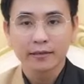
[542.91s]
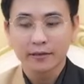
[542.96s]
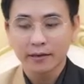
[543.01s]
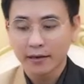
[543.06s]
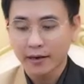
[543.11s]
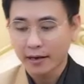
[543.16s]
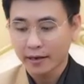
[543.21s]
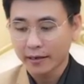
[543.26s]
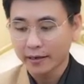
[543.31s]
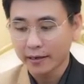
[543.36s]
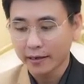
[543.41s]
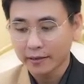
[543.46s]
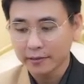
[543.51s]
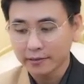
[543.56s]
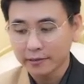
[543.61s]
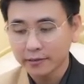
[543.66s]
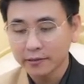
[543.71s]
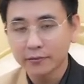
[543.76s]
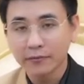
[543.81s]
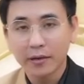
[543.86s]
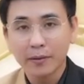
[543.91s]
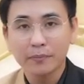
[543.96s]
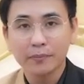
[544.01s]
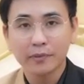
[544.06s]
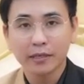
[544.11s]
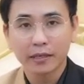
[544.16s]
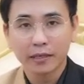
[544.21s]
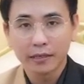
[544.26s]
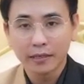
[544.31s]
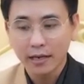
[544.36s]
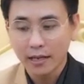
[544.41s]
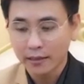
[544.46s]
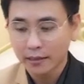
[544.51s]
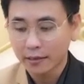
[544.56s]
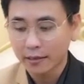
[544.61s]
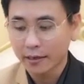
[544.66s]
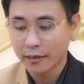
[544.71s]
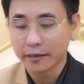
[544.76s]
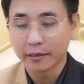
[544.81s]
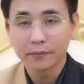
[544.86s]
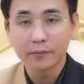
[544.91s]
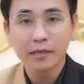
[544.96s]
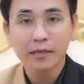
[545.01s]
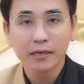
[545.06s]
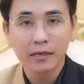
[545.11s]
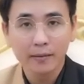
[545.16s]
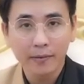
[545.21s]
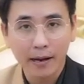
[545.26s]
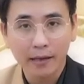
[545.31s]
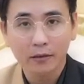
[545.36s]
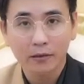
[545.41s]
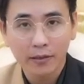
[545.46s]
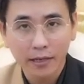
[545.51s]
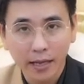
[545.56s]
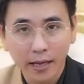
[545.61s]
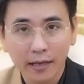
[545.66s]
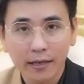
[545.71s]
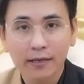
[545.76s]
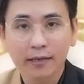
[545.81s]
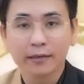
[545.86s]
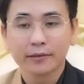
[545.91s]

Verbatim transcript: nên là Kỳ Lân xin phép chỉ là thực hiện những bước cơ bản nhé.